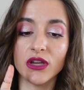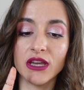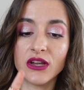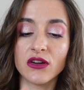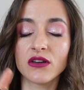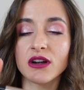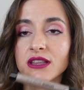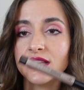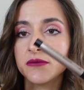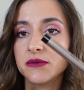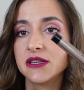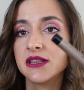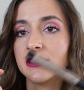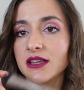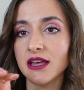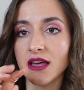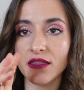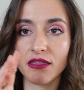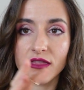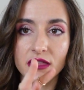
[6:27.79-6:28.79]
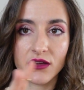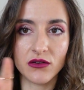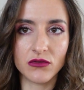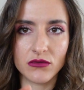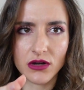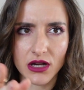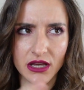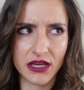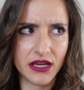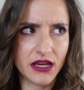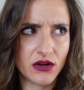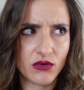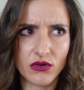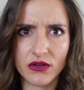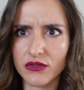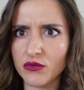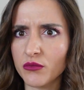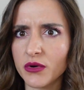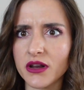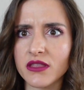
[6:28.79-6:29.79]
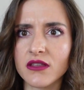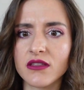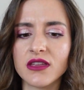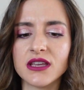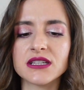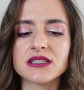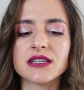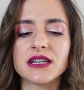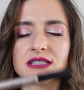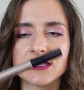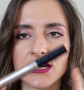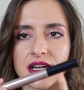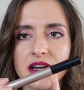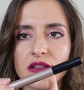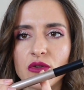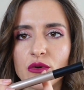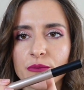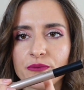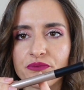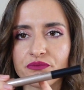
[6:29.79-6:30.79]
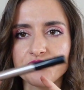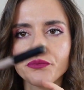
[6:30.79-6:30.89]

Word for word: Y concretamente hace ayer o hace un par de días ha sacado